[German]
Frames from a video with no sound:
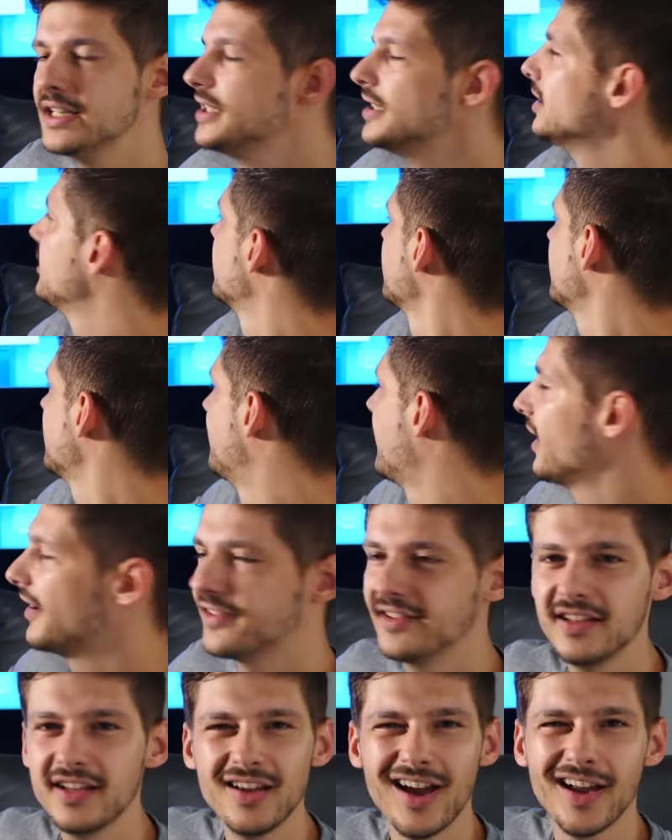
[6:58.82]
hier
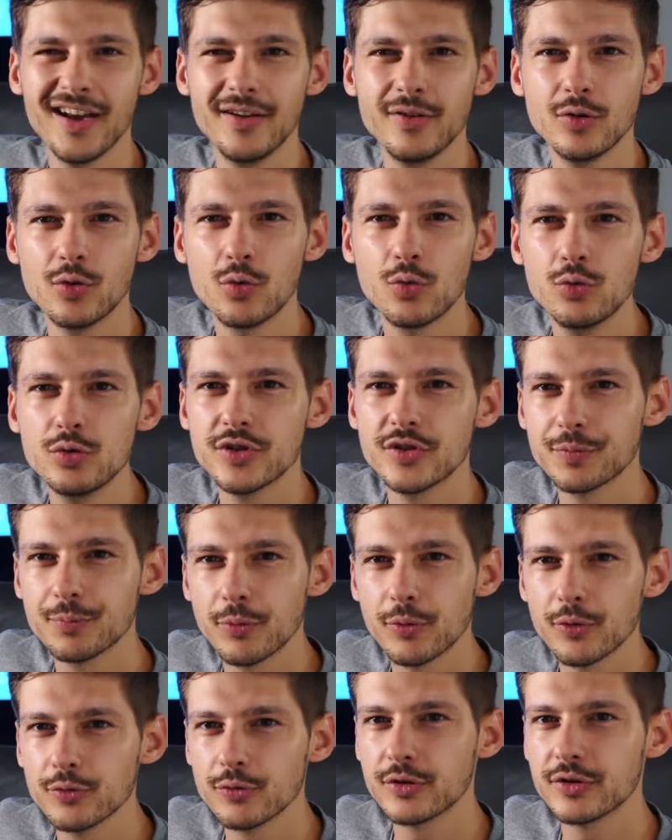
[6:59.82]
quasi ein gutes
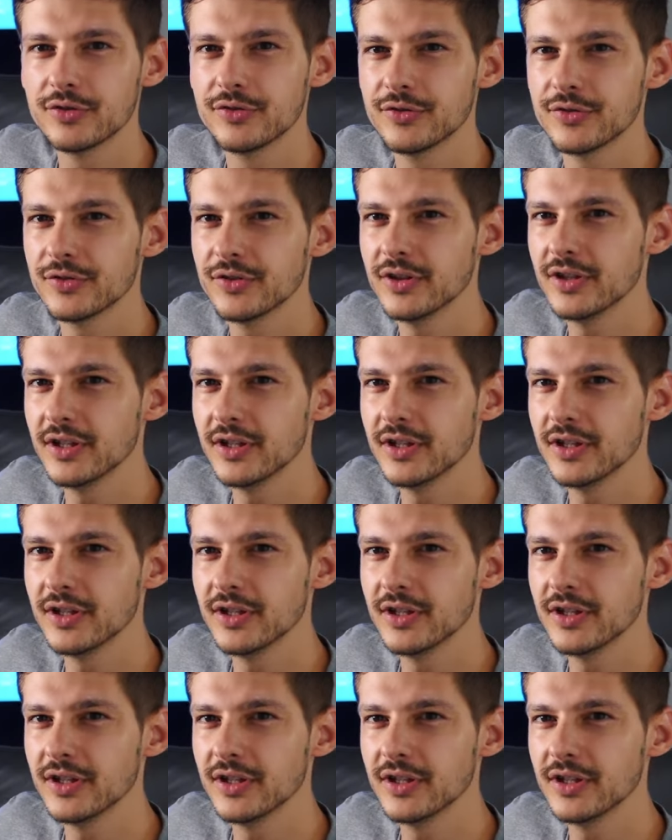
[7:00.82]
Produkt,